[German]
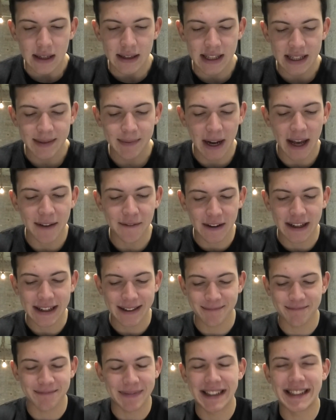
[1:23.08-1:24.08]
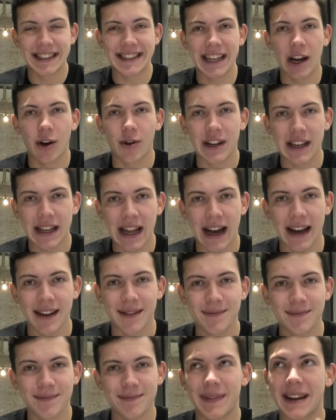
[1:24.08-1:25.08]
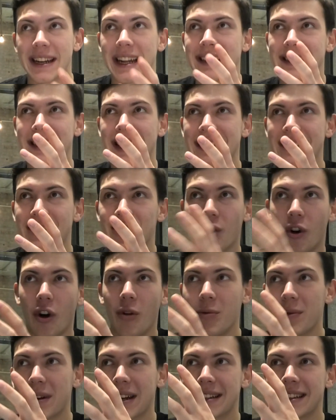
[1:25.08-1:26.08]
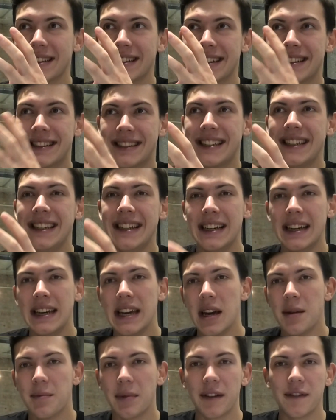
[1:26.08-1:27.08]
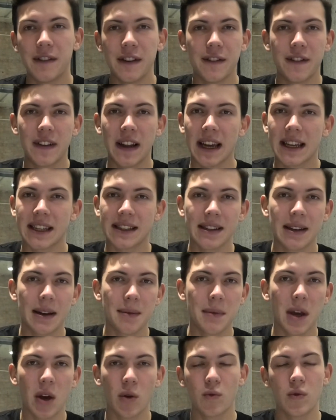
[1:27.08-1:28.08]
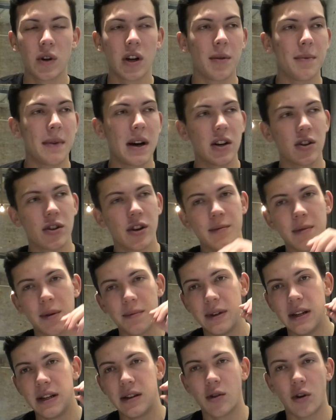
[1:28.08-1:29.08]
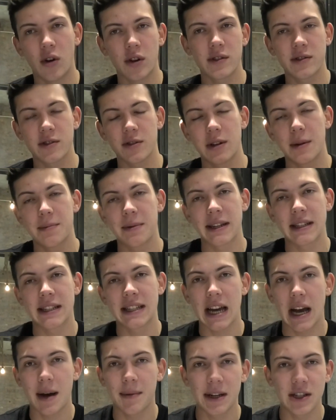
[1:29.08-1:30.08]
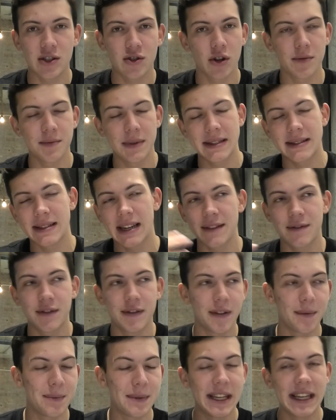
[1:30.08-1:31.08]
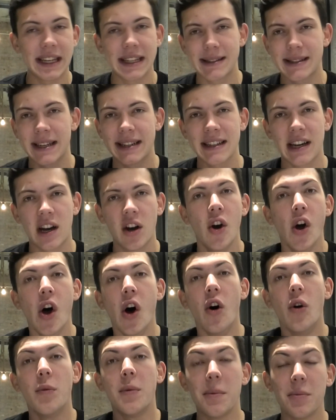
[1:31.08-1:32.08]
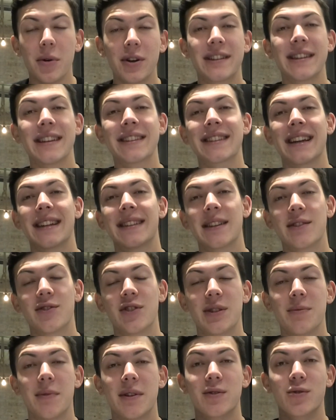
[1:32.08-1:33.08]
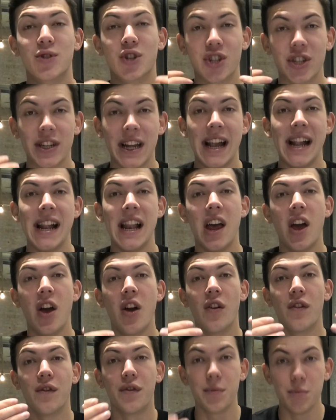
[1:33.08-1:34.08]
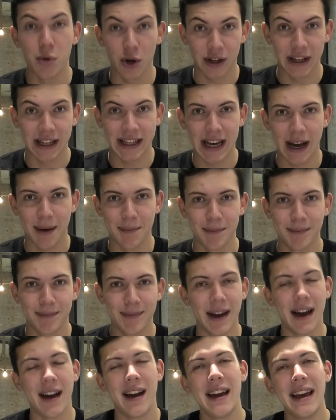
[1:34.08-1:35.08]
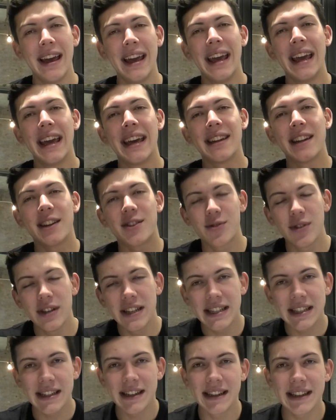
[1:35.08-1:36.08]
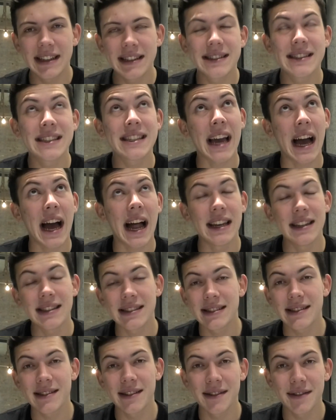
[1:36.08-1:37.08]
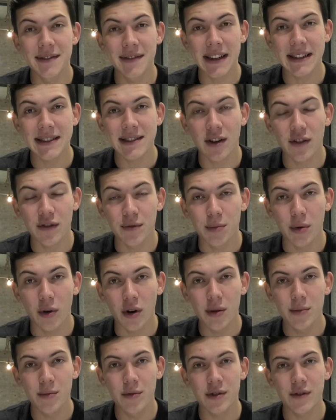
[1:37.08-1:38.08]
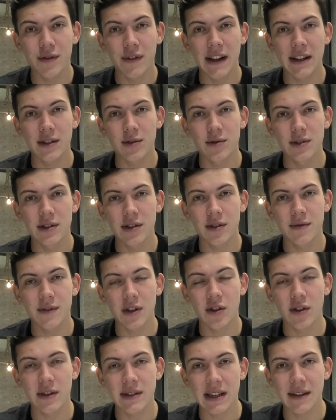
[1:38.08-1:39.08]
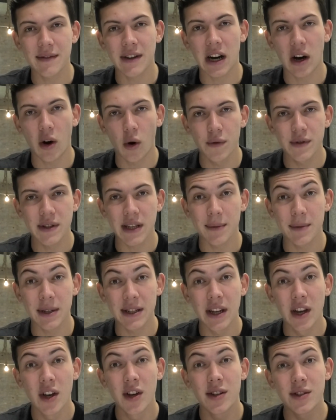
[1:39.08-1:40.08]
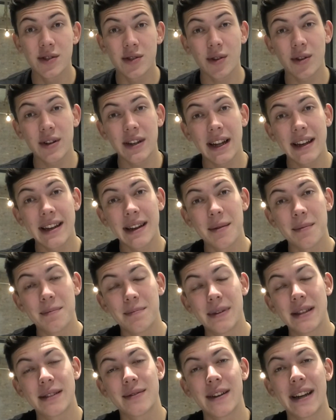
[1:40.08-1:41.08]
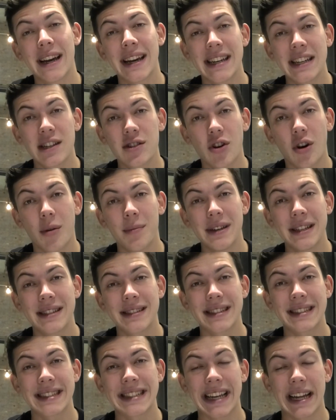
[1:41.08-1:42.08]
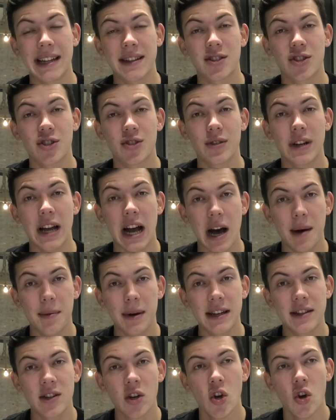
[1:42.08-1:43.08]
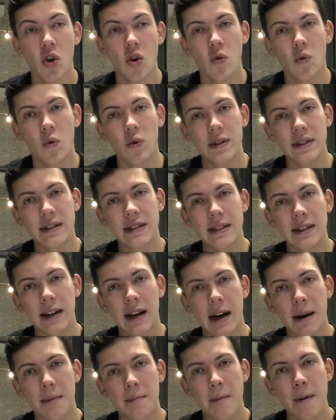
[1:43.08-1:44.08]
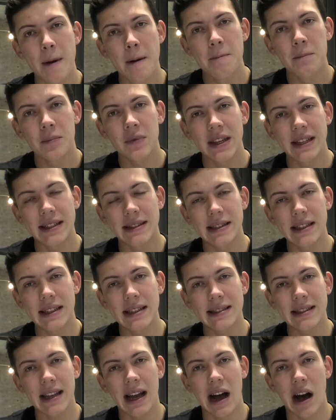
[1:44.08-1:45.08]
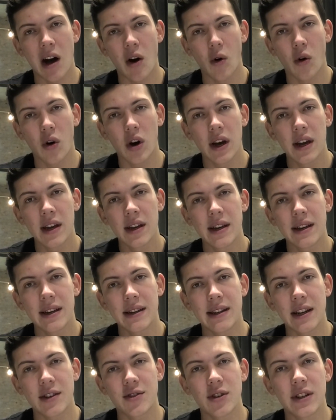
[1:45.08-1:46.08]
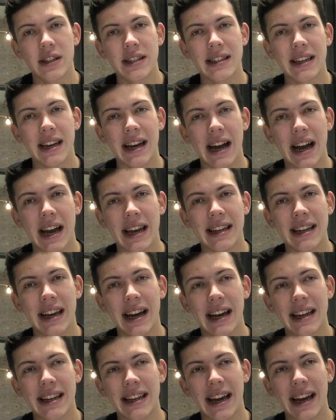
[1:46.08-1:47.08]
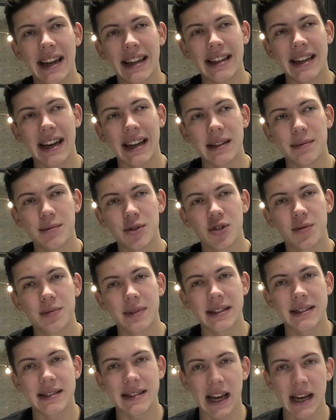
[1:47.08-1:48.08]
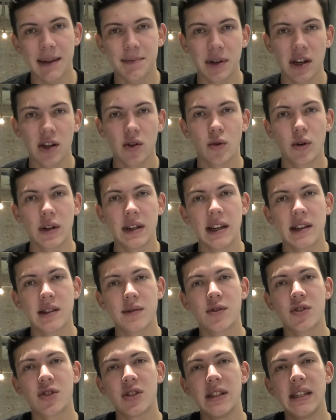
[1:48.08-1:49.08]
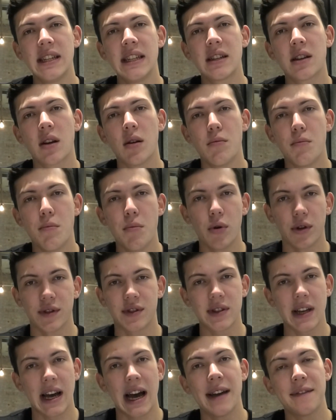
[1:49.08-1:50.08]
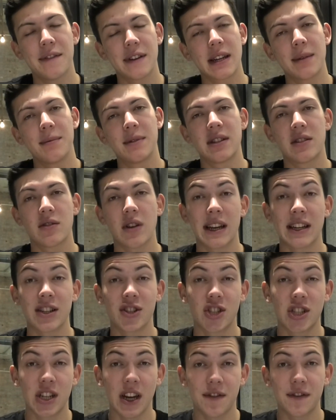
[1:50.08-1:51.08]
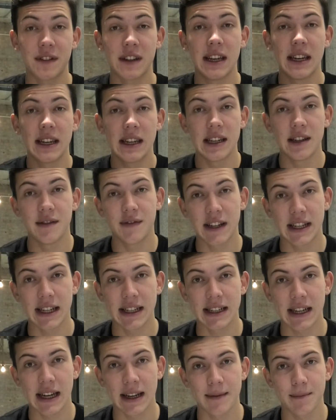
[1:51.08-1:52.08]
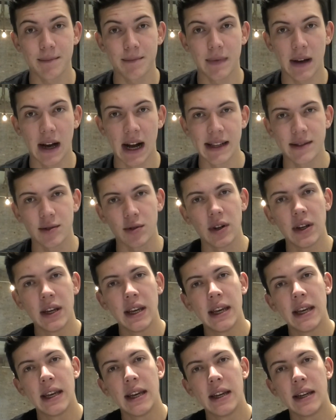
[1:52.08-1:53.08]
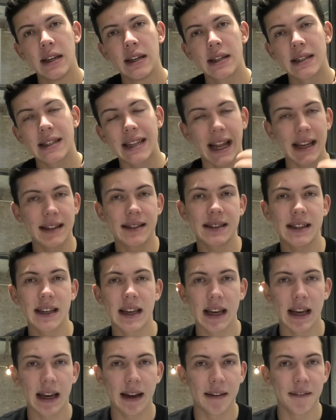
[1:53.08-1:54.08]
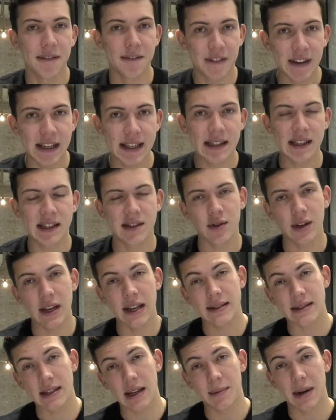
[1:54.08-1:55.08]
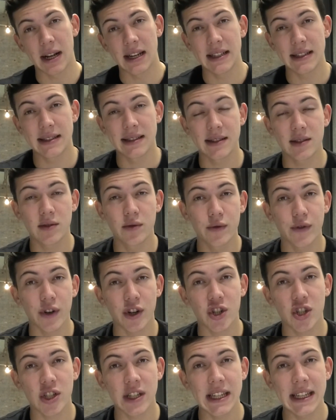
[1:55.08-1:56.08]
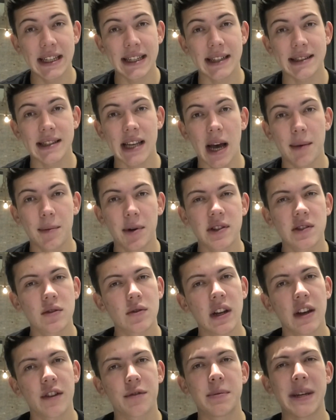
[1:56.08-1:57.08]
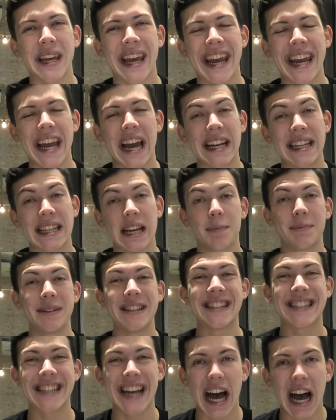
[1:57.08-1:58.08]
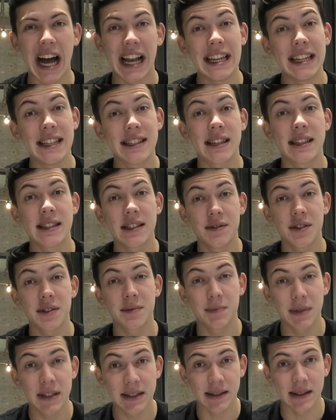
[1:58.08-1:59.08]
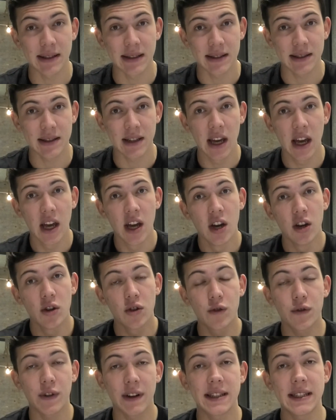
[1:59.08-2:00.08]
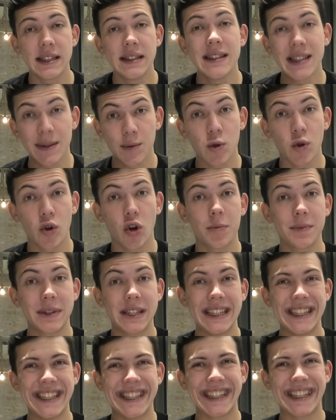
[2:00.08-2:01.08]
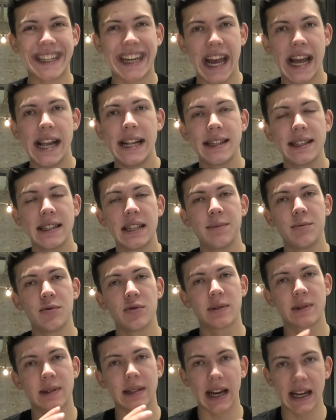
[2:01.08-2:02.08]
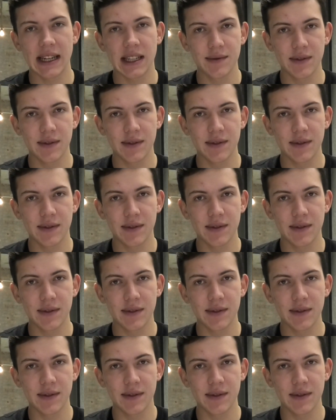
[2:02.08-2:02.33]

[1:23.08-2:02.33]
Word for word: dass man einfach, das ist ja auch klar, man hat seine Träume, man hat seine Ziele, man will vielleicht äh, mehr Urlaub machen können, man will ortsunabhängig arbeiten können, mehr Zeit für Familie etc. Und man möchte das Ganze natürlich immer so schnell wie möglich haben. Ja? Natürlich ist nicht alles äh, wächst auf Bäumen und fällt runter und wir können es einfach aufsammeln, sondern bis wir dahin kommen, ist es ein ganzes Stück Arbeit und ähm, es ist auch natürlich ein, ein, ein, eine bestimmte Zeitperiode, die dazwischen liegen muss, einfach damit sich so ein Geschäft entwickeln kann. Also, Ganz wichtig zuerst einmal ist es zu verstehen, dass Amazon FBA ein kapitalintensives Business ist. Du verdienst im Grunde genommen hier nicht Geld, indem du Zeit